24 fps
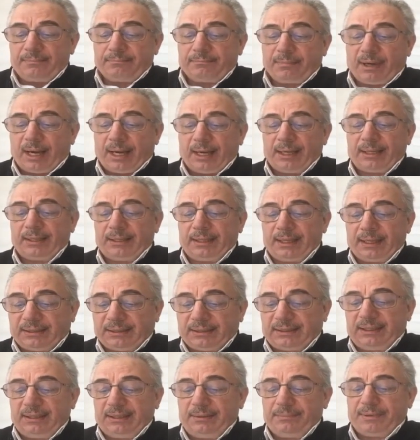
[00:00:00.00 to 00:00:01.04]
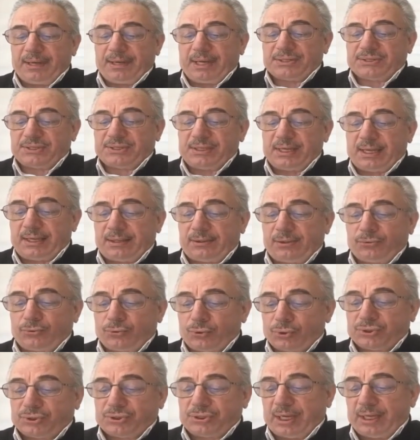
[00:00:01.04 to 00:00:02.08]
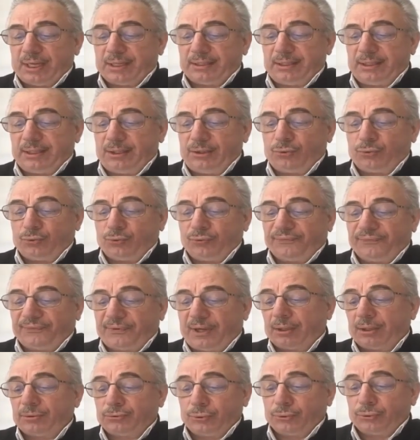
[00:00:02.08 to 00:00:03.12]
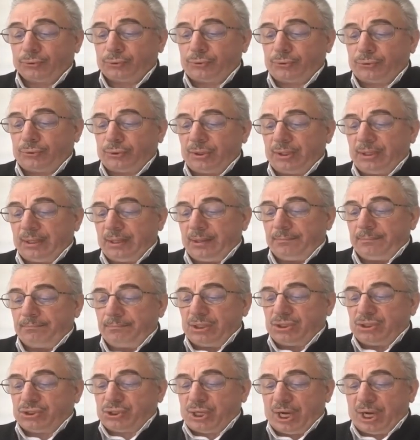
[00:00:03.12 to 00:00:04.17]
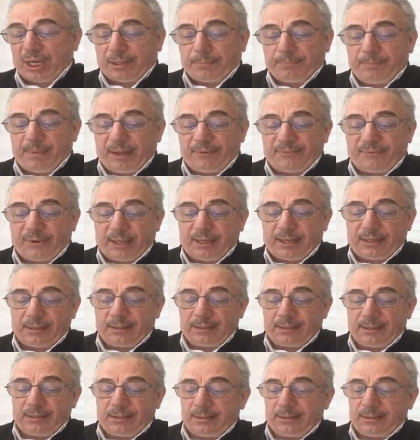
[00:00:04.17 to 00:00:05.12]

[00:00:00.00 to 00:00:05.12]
mahiyet ibresine gösterdiği ufka doğru bir çekme ve